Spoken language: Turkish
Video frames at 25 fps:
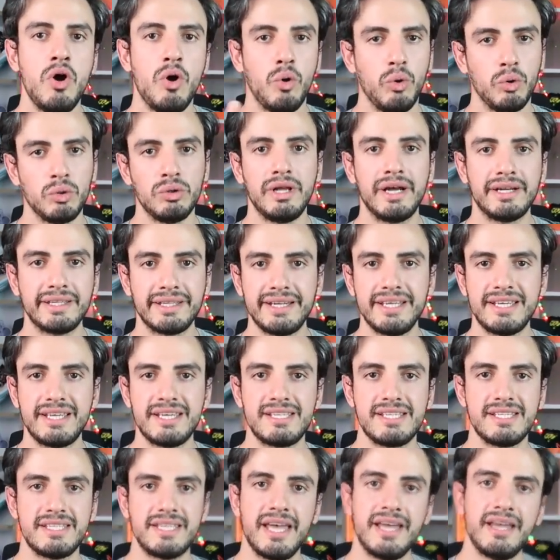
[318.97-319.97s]
Onlardan
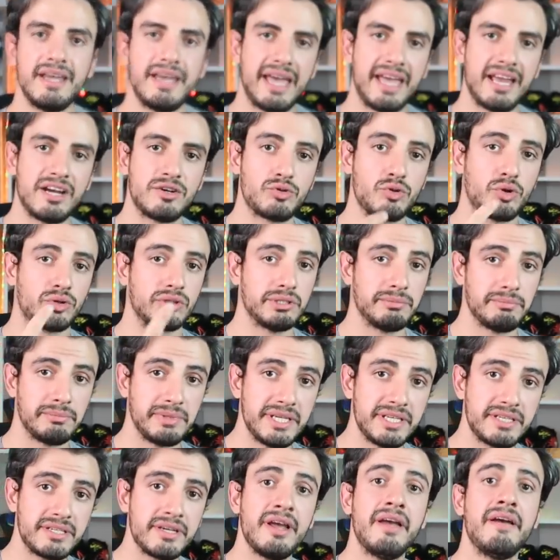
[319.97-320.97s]
ikisi de Air Jordan
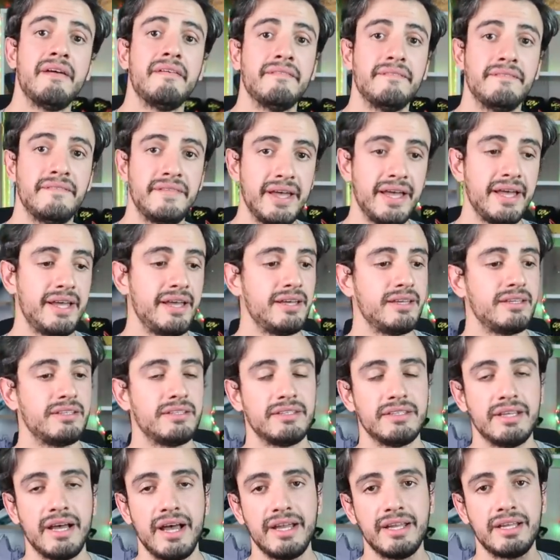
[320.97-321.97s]
1 ve
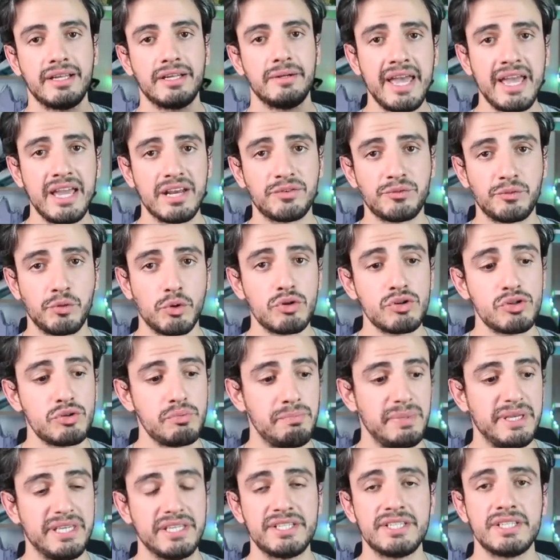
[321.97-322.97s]
Nike Air Force
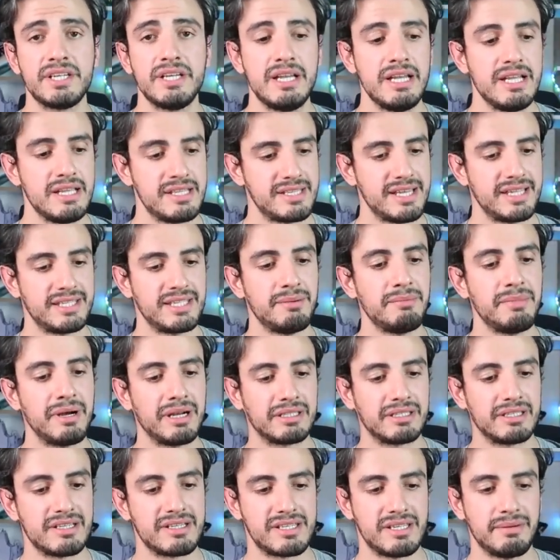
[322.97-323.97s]
1. Zaten
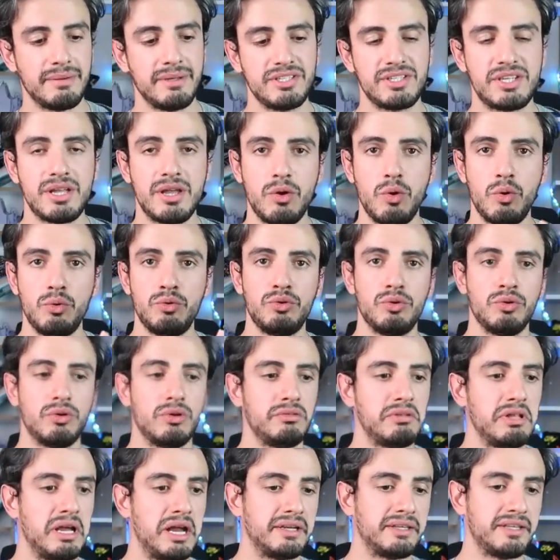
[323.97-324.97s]
baktığınız zaman işte önü
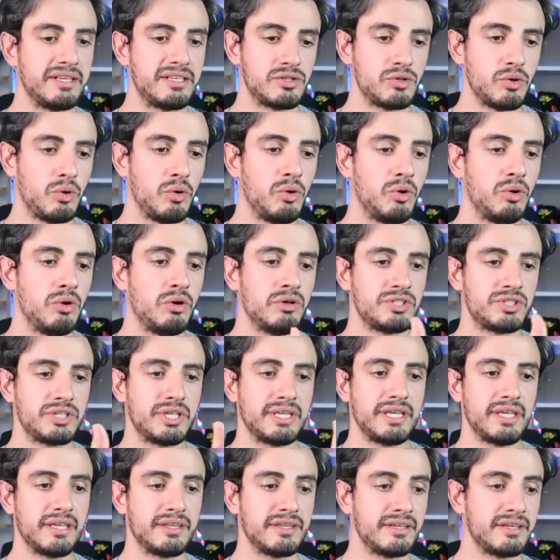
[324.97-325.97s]
neredeyse o, işte
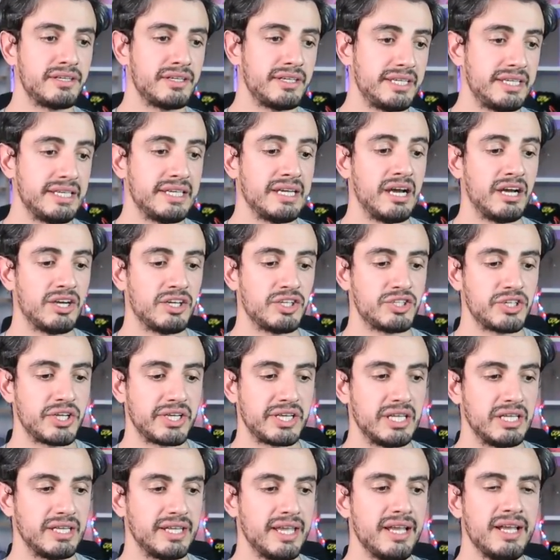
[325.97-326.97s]
yanları da yine aynı
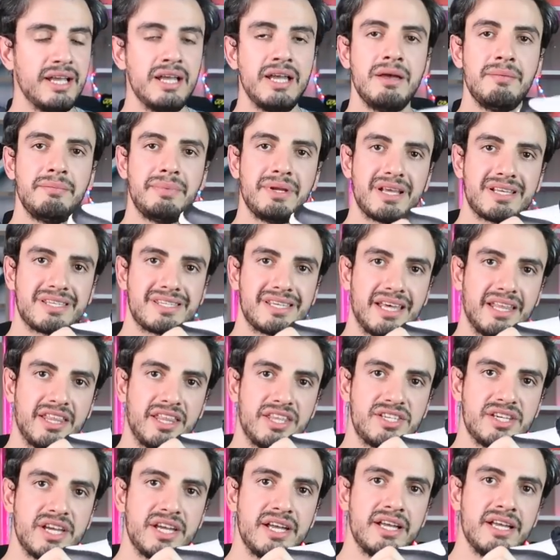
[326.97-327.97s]
şekilde. Biraz
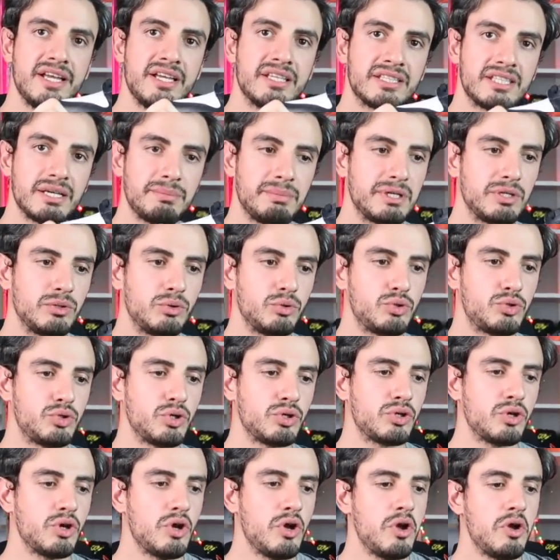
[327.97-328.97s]
sadece tabanı
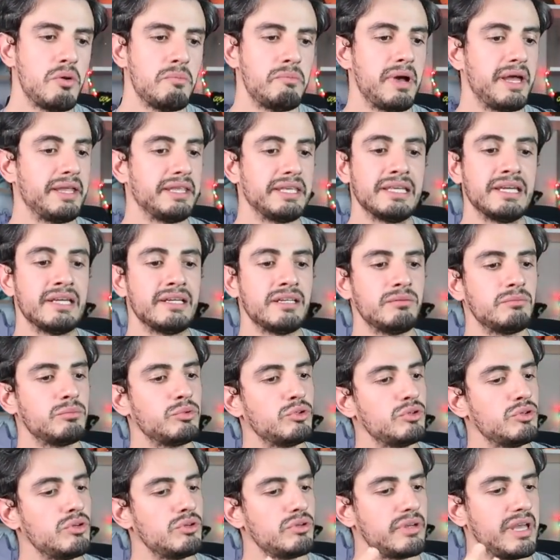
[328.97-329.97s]
düşük. Ben inanın
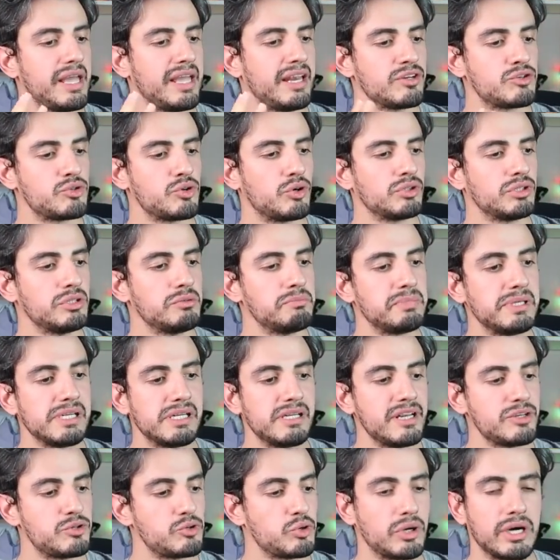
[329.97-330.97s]
bunu Air Jordan 1
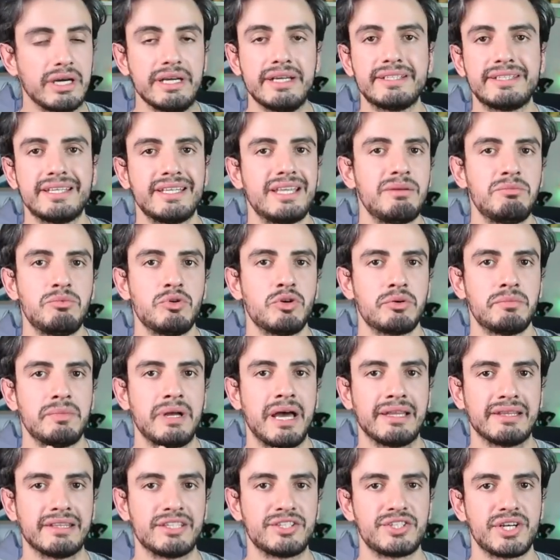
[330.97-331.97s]
ile çok ayırt edemiyorum
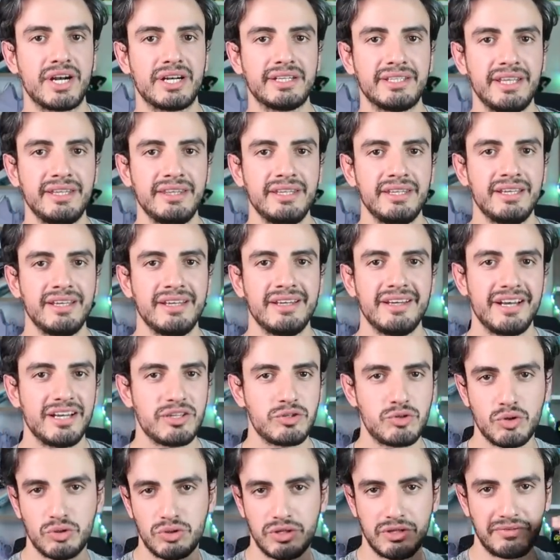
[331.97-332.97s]
yani dışarıdan hani
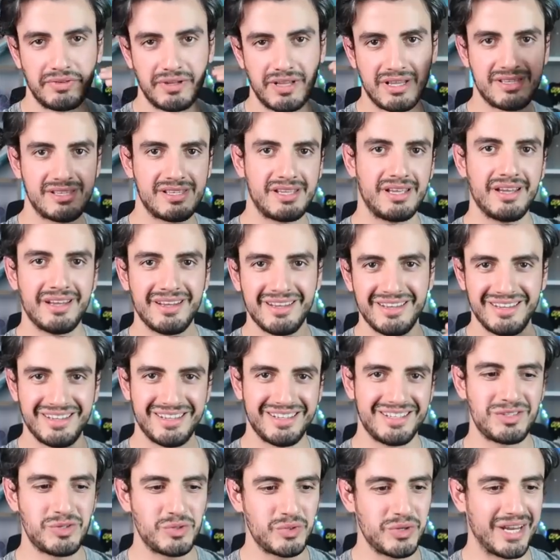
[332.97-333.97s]
çok da fazla
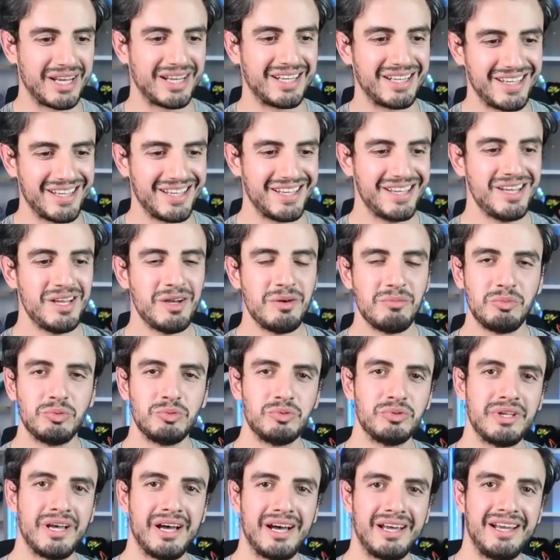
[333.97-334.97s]
e, sürekli
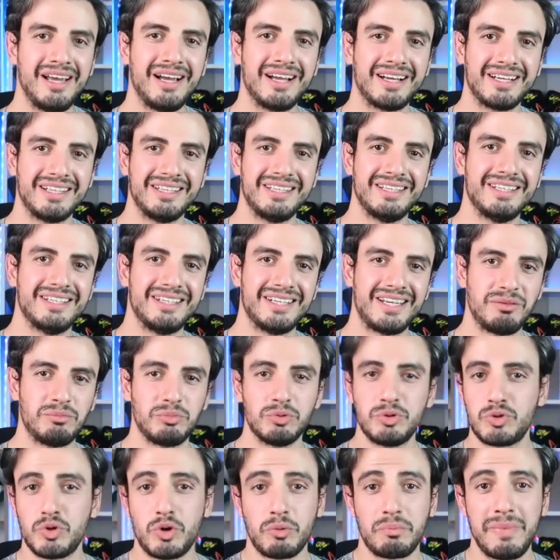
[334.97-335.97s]
bununla alakalı hani
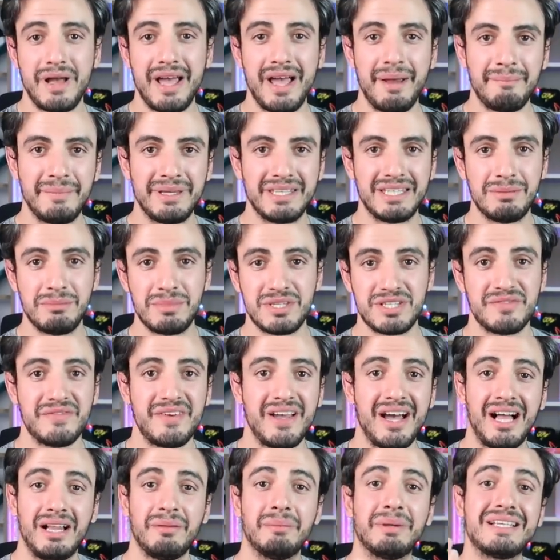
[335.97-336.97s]
bunu çok beğenmediğim için
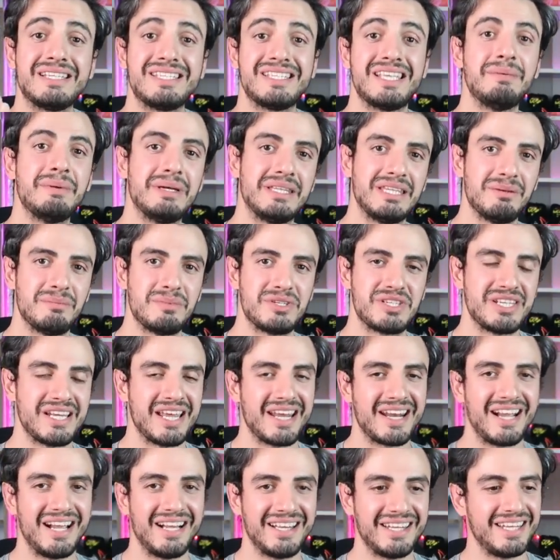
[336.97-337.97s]
veya almak istemediğim için
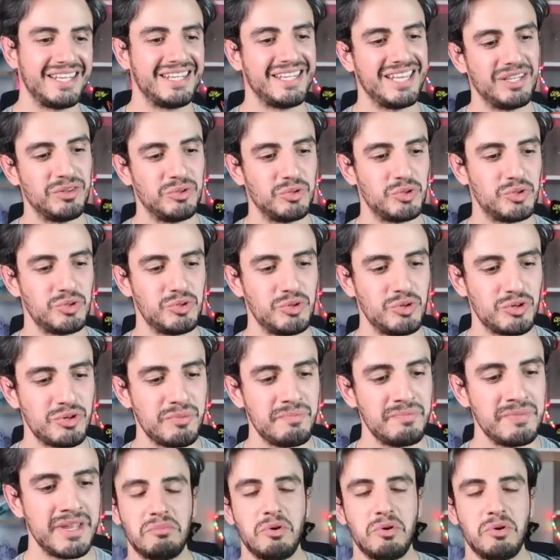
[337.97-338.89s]
herhalde diye düşünüyorum.